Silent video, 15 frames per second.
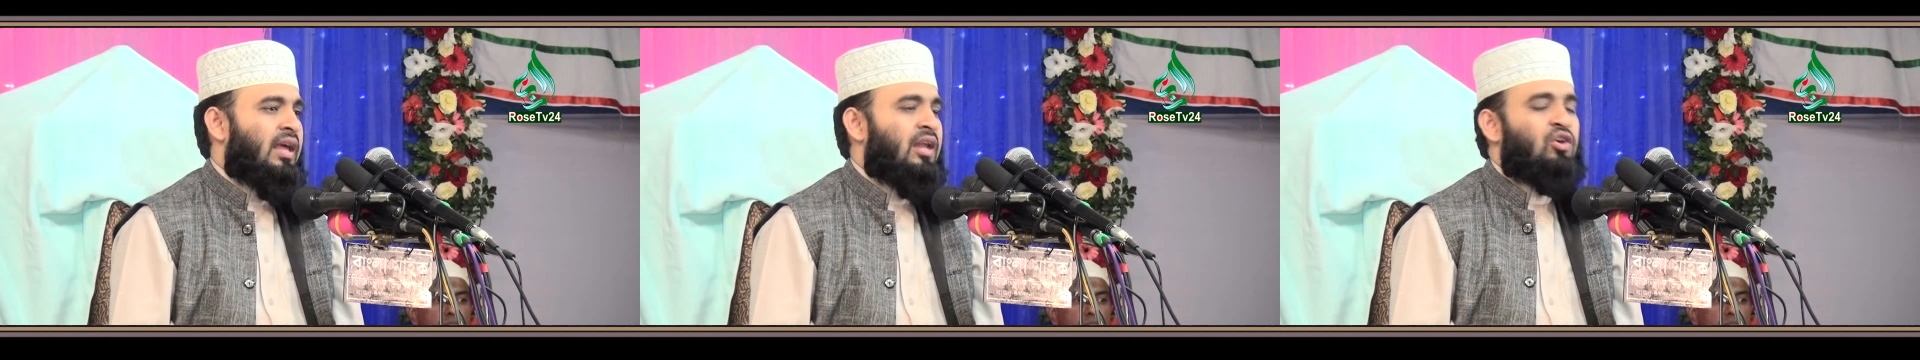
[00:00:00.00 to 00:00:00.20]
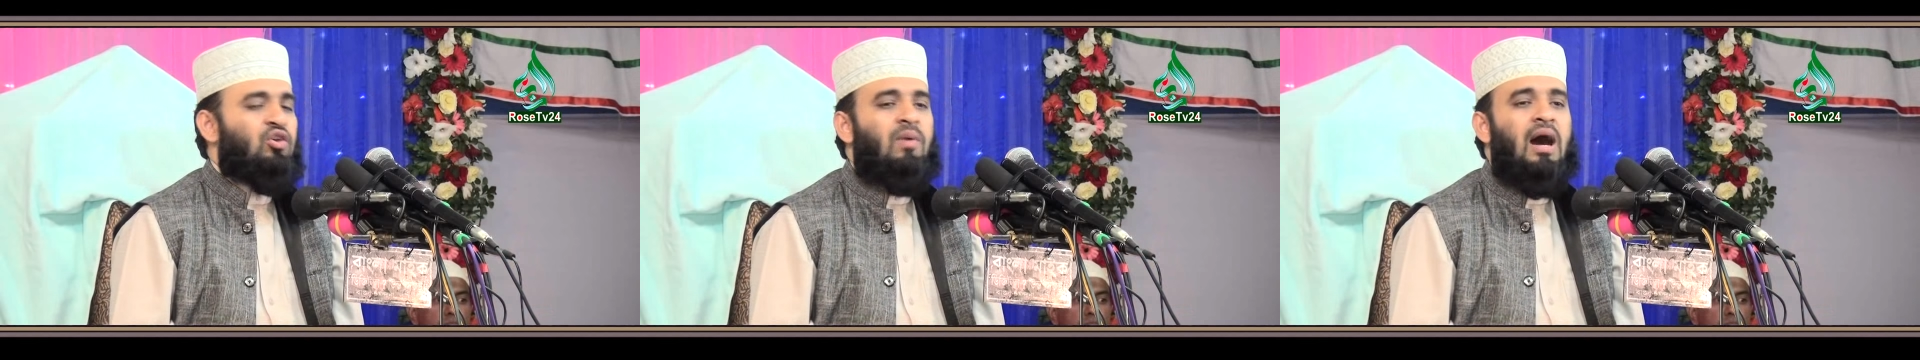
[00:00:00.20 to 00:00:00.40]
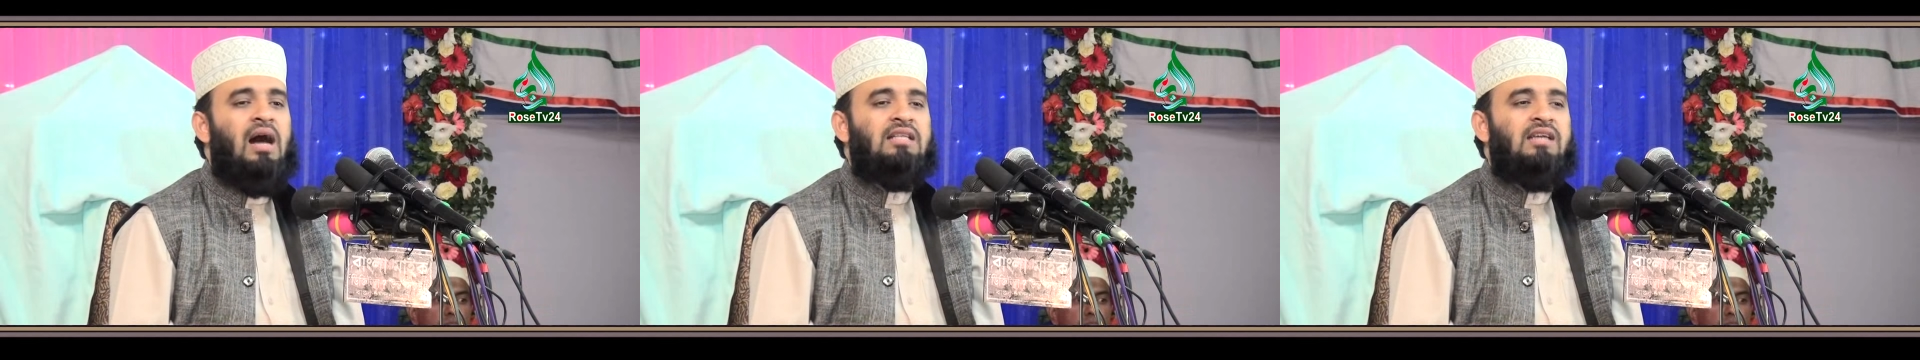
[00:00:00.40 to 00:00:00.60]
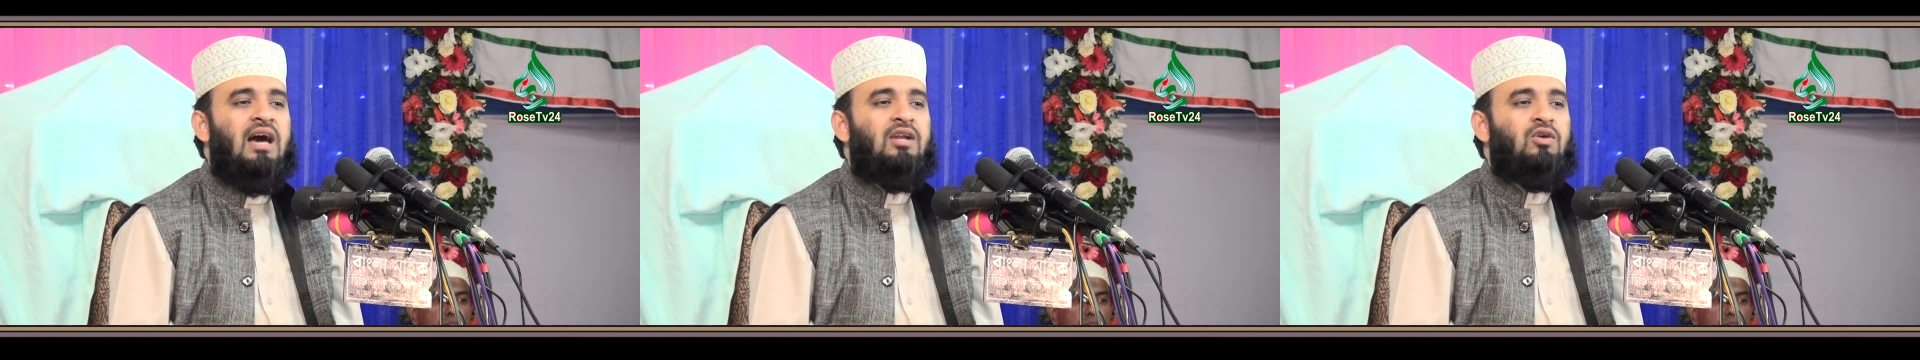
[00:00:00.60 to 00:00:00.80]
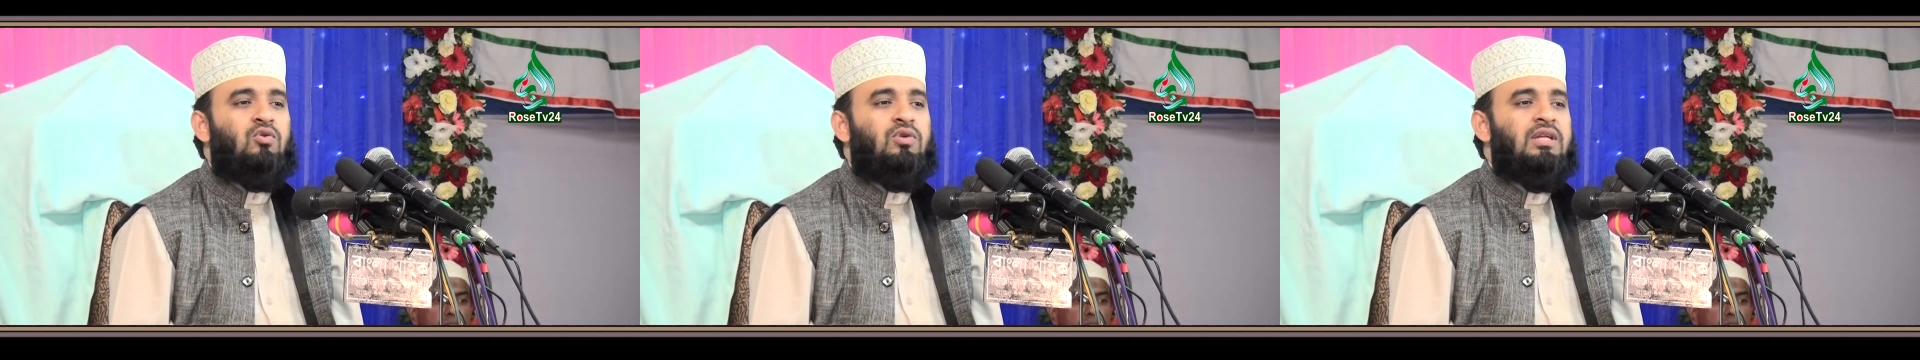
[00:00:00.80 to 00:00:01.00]
এরকম
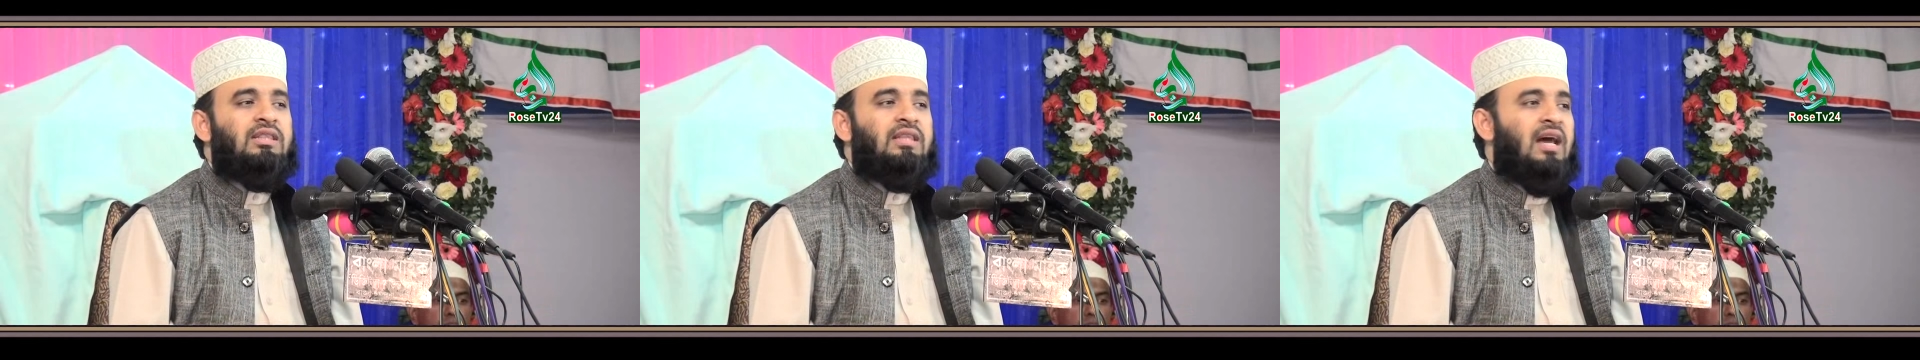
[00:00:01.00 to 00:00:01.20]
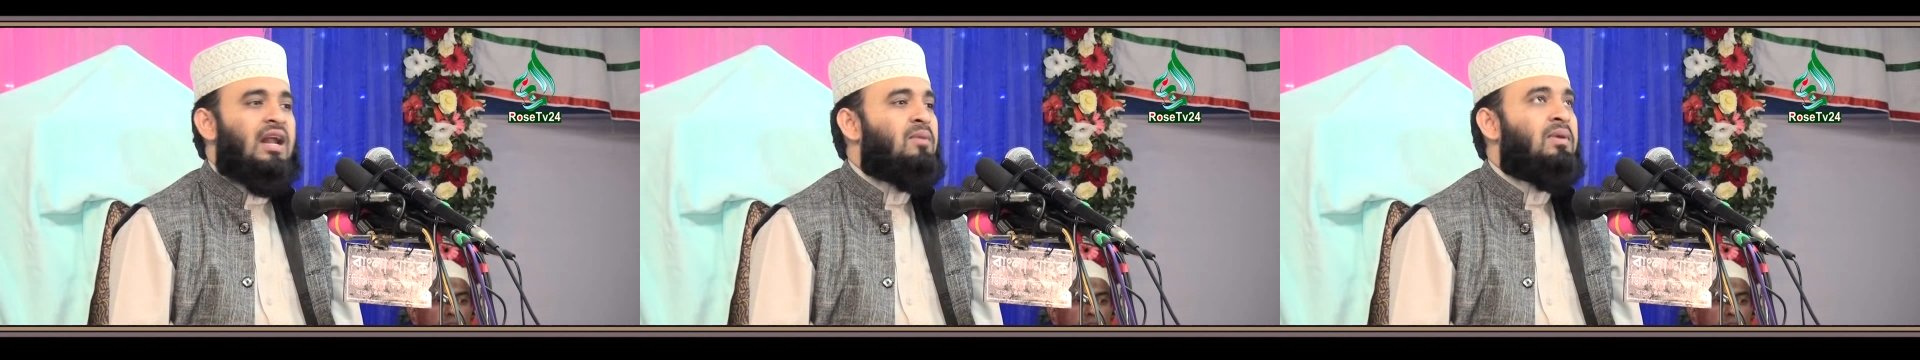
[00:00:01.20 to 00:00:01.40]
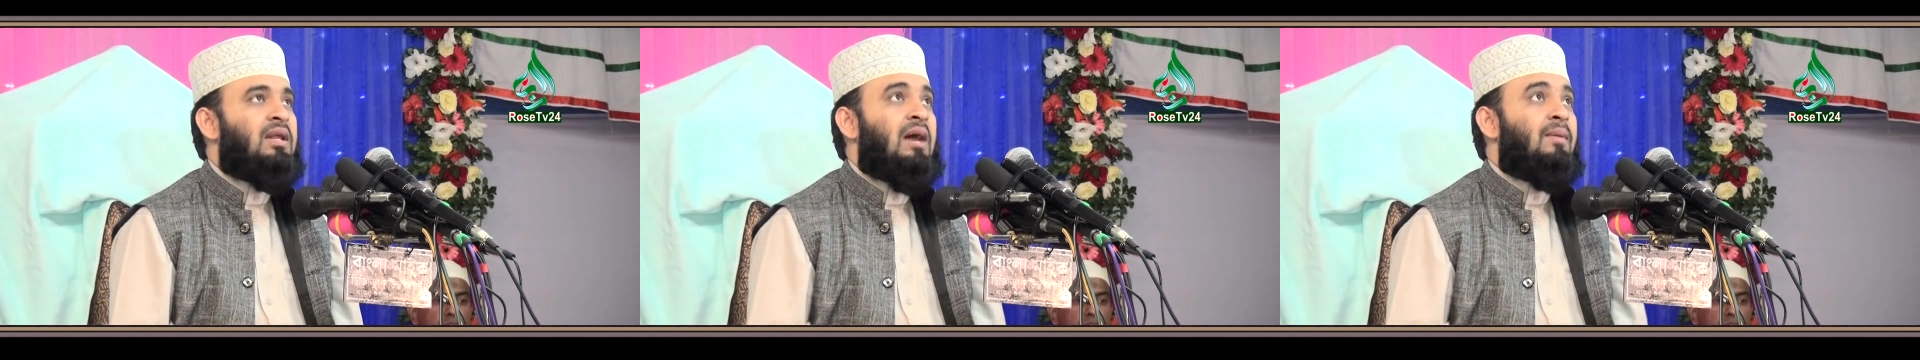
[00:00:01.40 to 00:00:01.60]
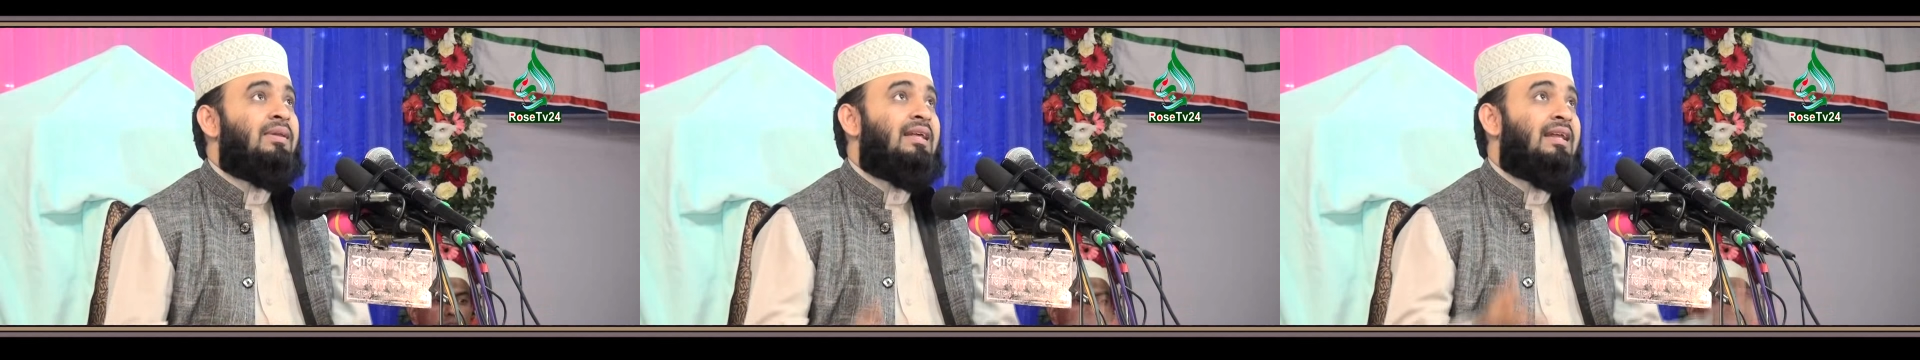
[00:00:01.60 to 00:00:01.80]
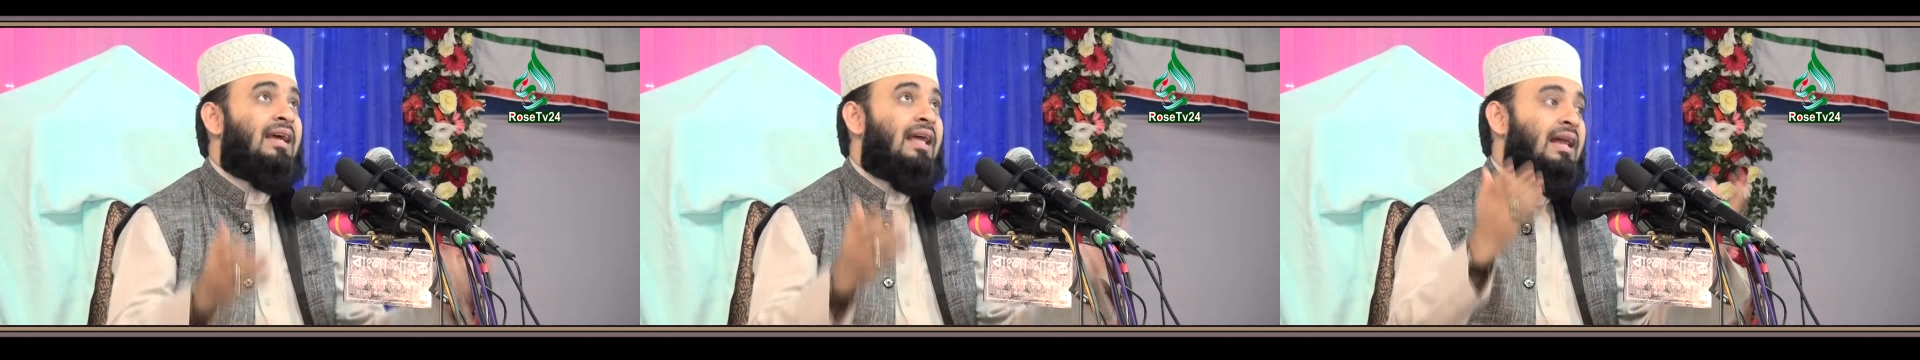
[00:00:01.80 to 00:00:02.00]
হাজার কোটি তারা মিলে
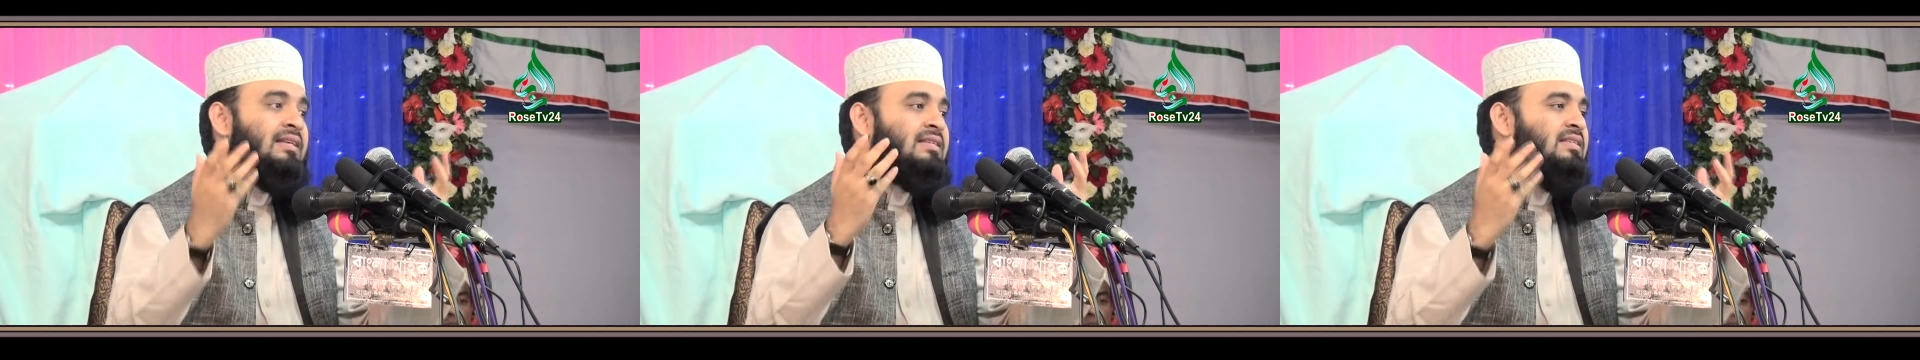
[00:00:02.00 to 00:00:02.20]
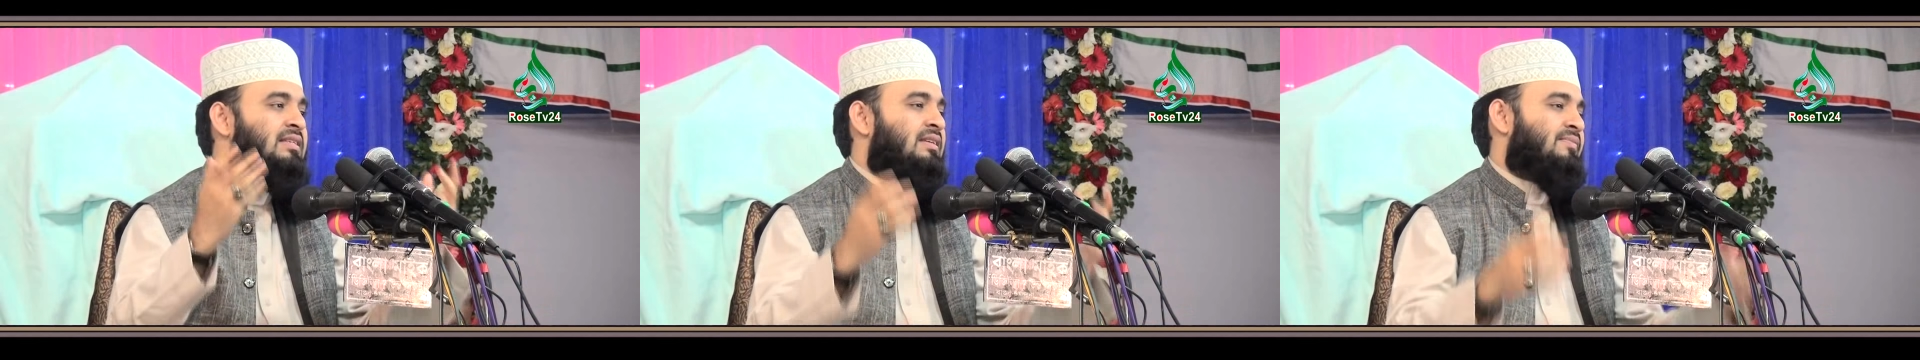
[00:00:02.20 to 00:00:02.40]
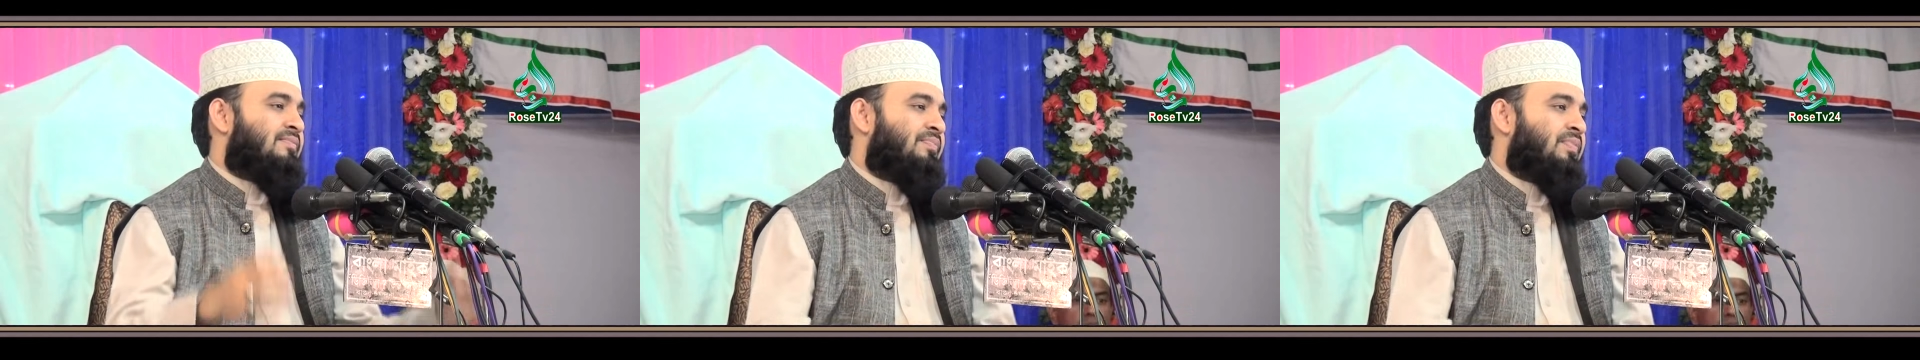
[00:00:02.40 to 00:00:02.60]
আমাদের গ্যালাক্সি